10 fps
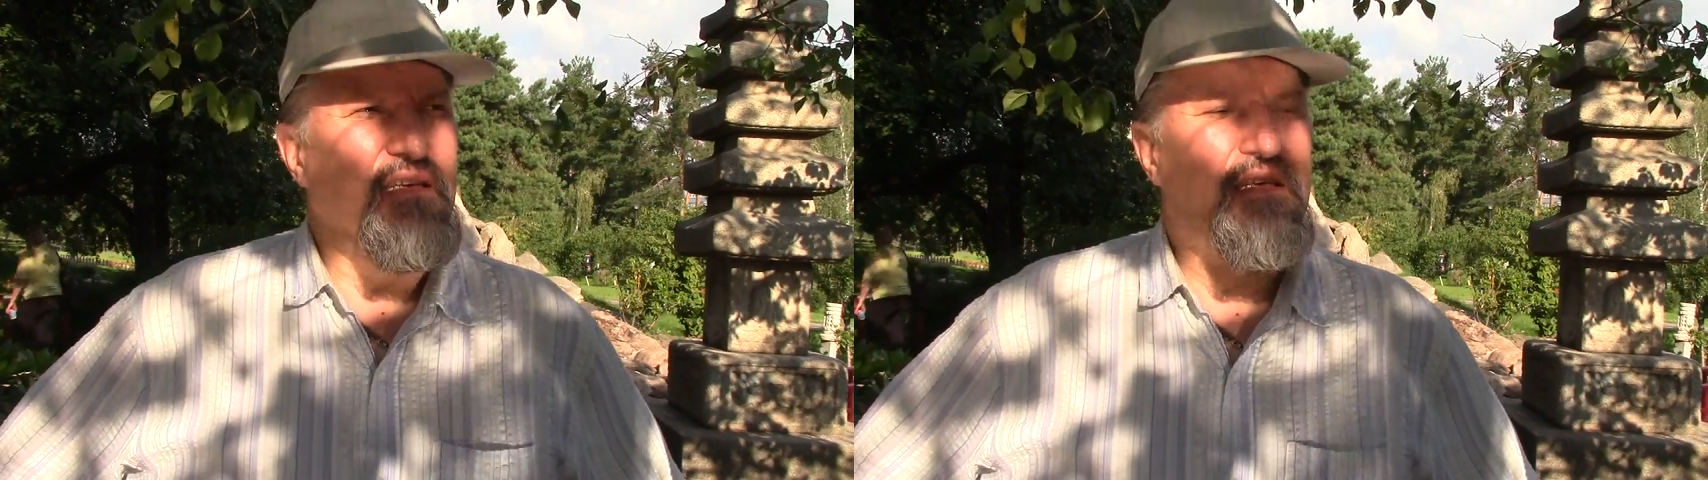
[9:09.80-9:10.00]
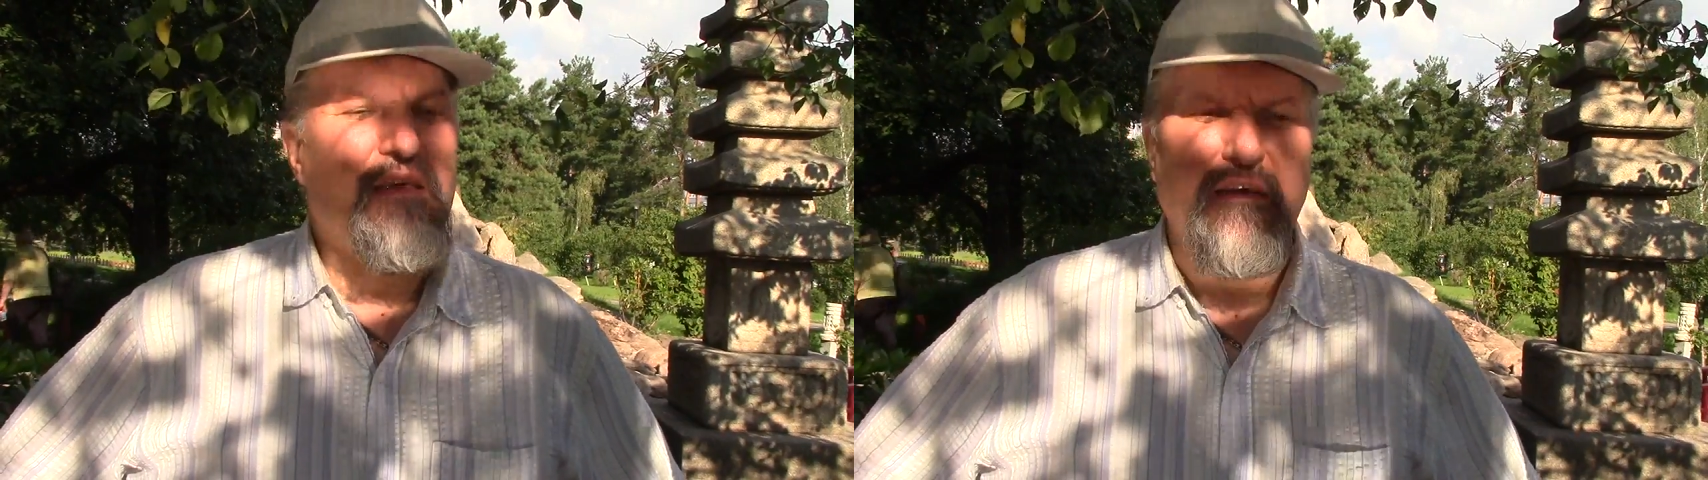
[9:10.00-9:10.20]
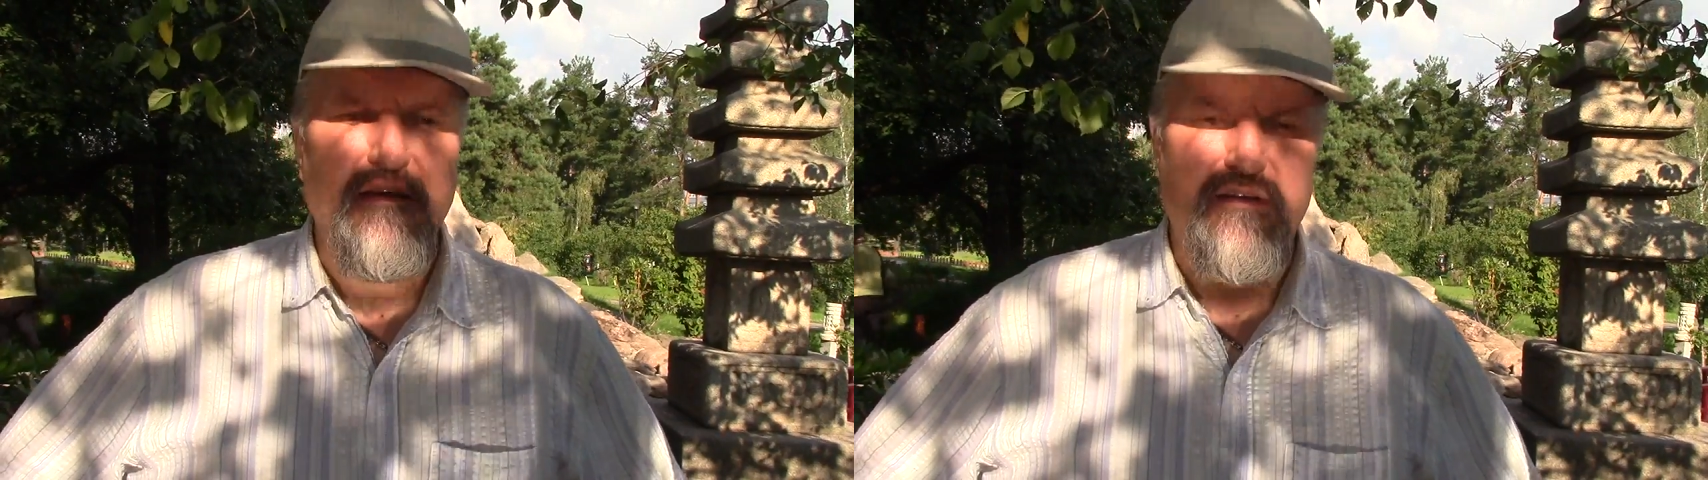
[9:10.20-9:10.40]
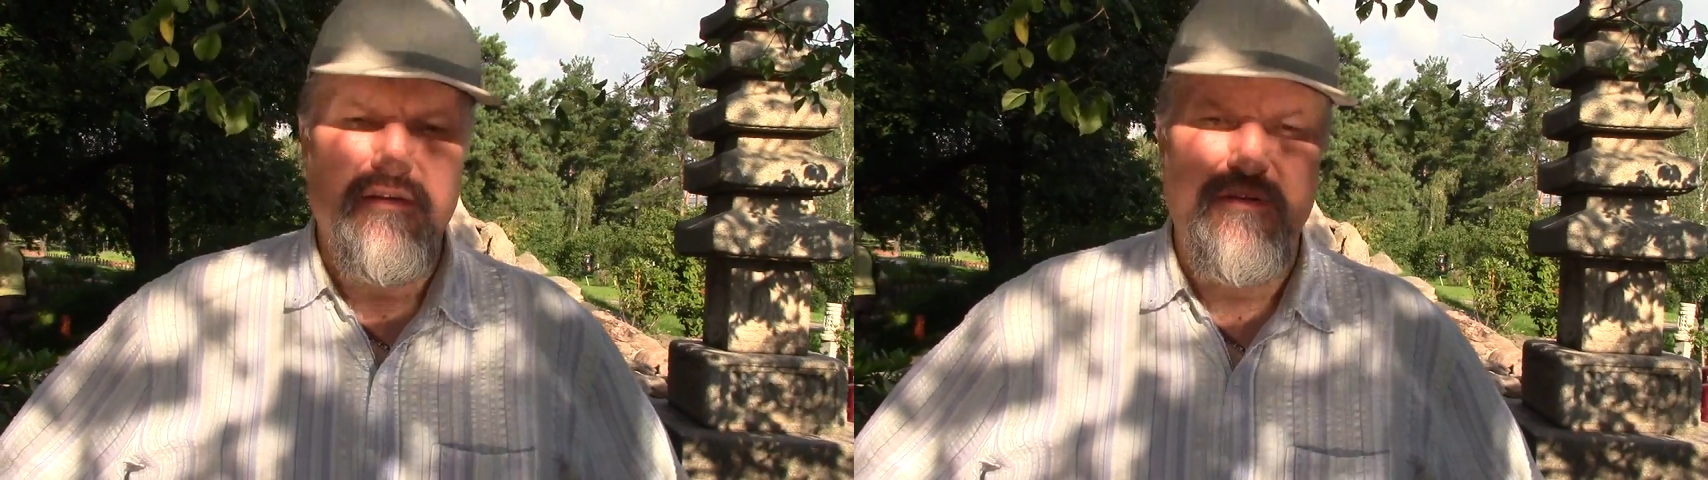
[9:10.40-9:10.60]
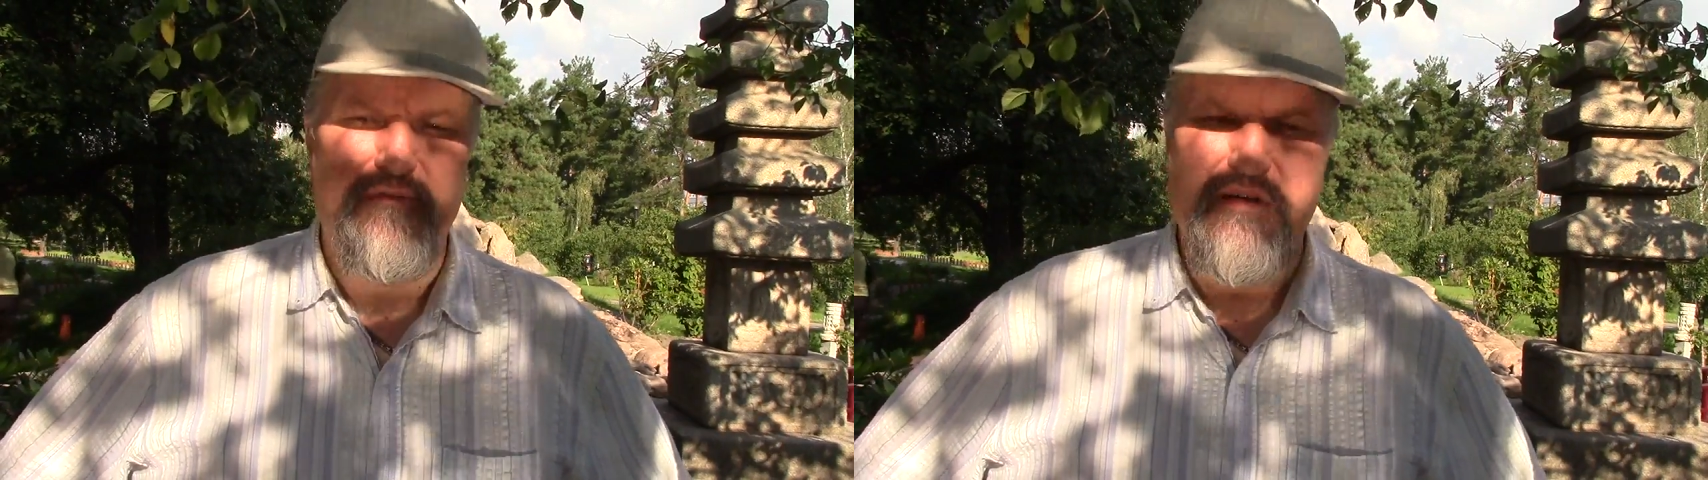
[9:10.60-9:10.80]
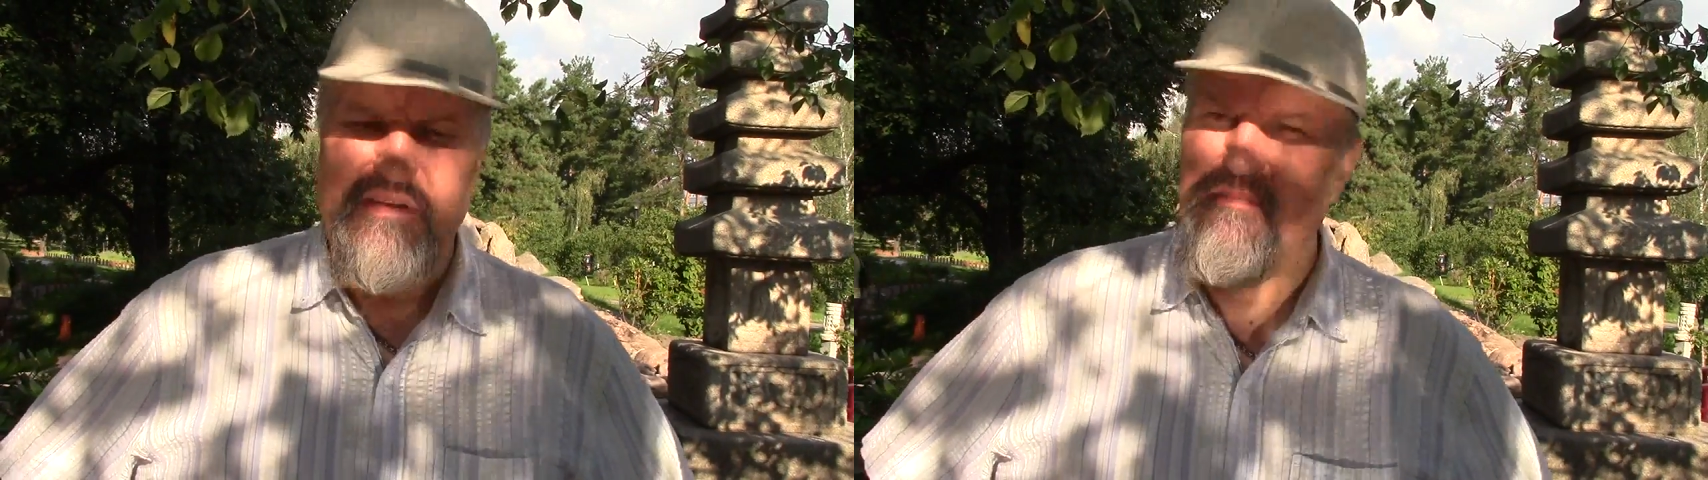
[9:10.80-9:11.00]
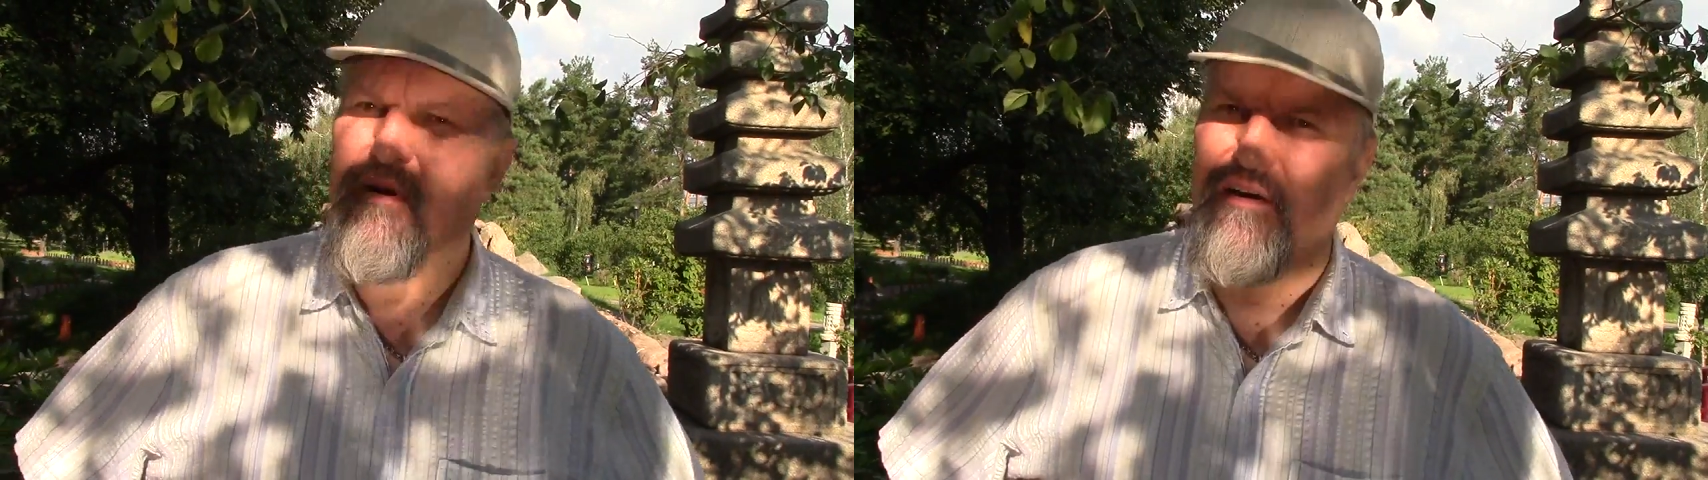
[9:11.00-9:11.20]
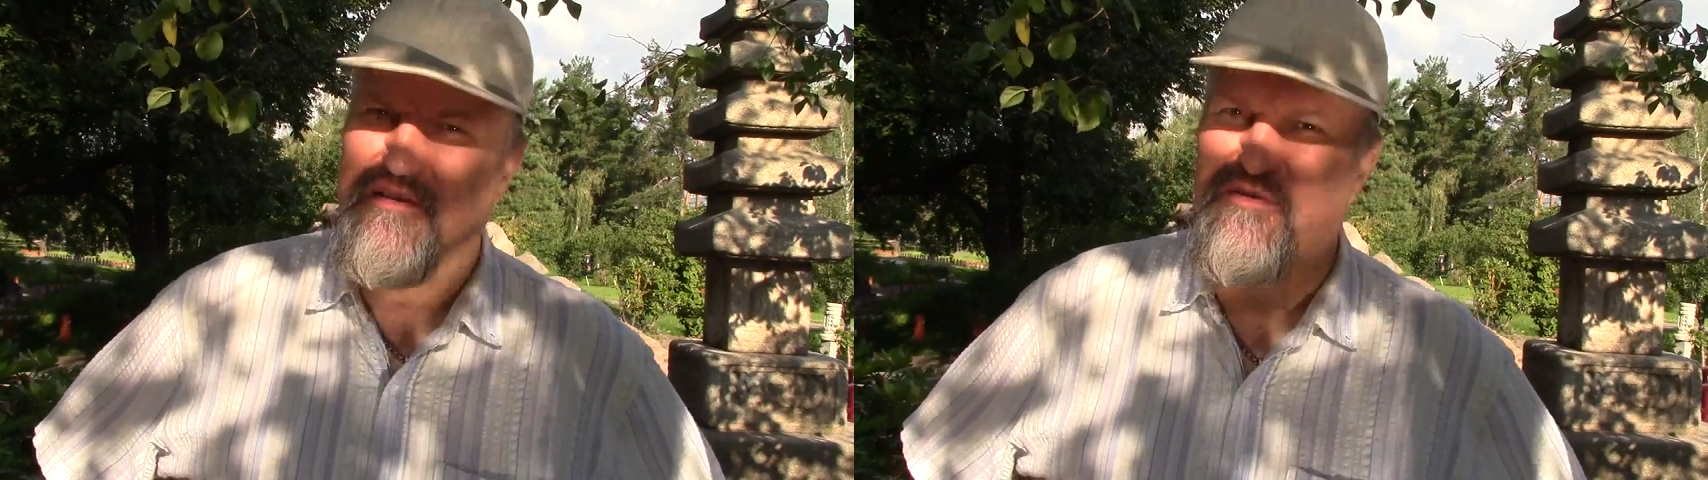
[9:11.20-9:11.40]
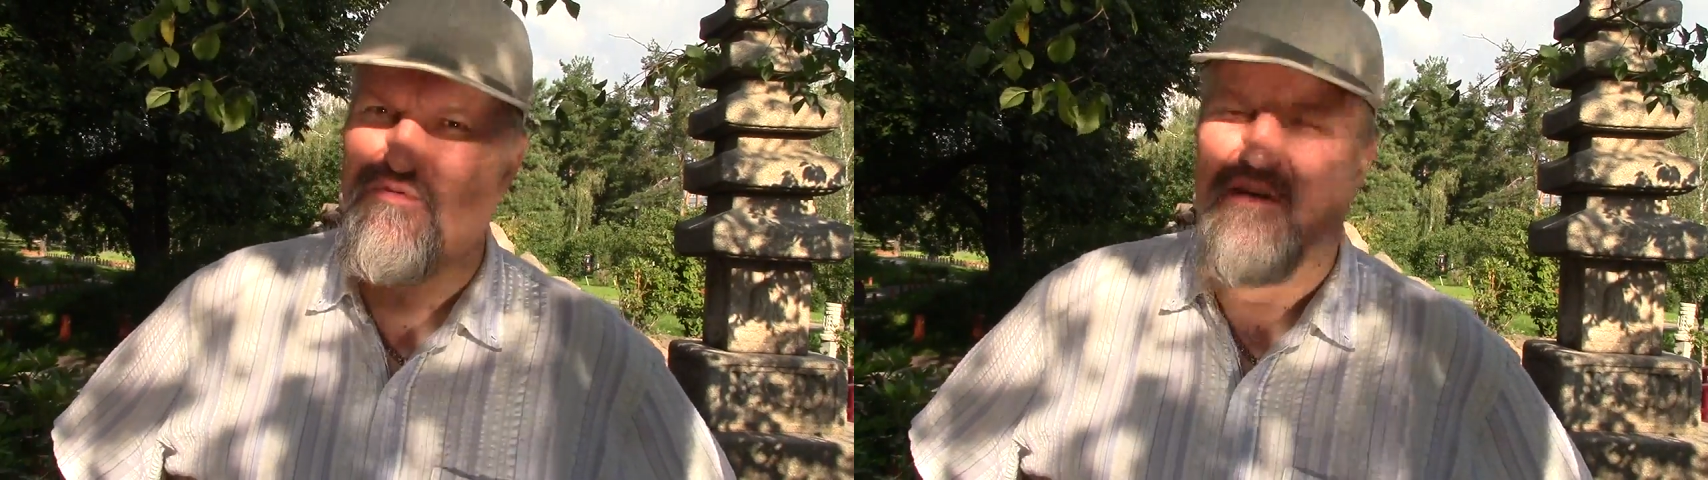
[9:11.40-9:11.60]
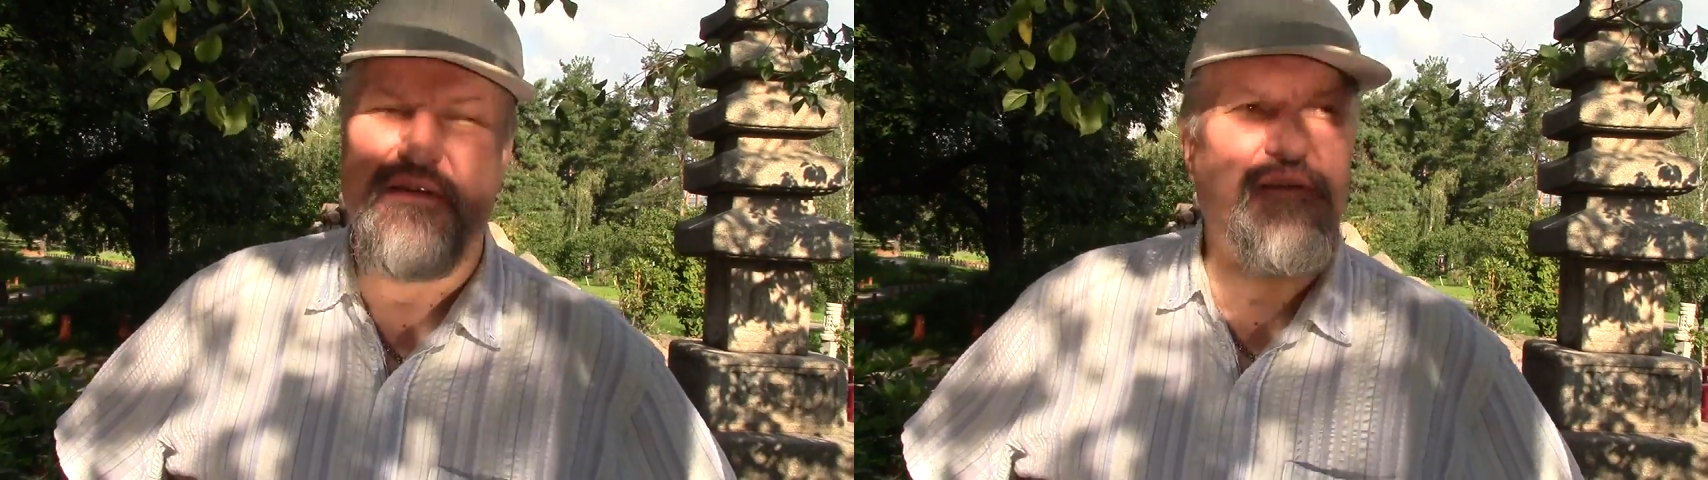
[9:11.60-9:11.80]
И в экстремальной
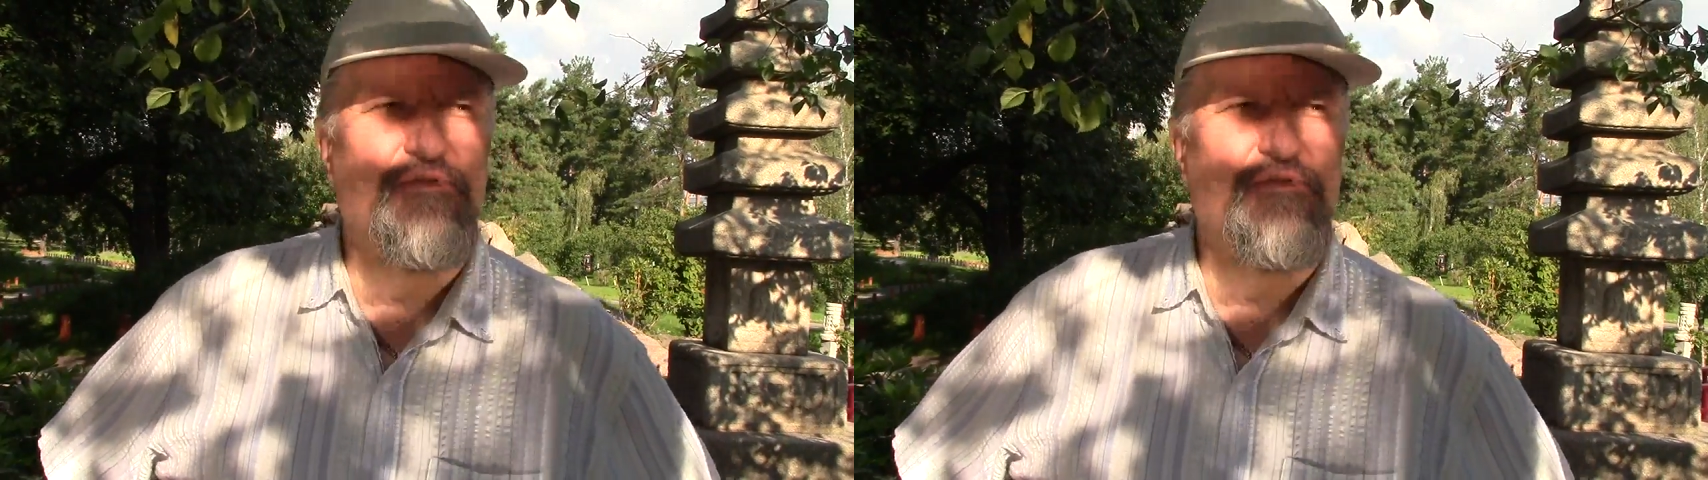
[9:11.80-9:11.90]
ситуации,